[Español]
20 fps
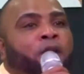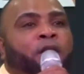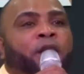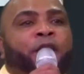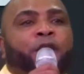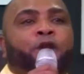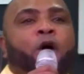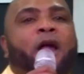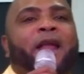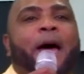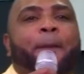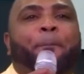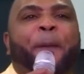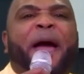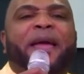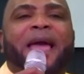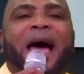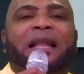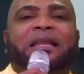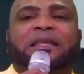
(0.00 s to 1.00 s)
Y no le
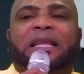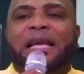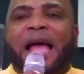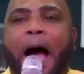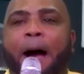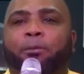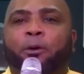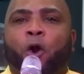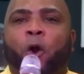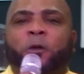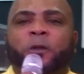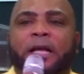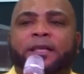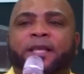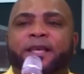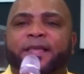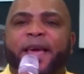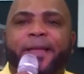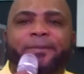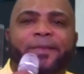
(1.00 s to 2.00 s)
pegue al diablo los
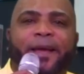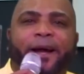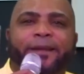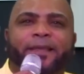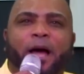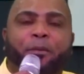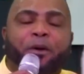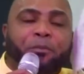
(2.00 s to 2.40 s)
accidentes que está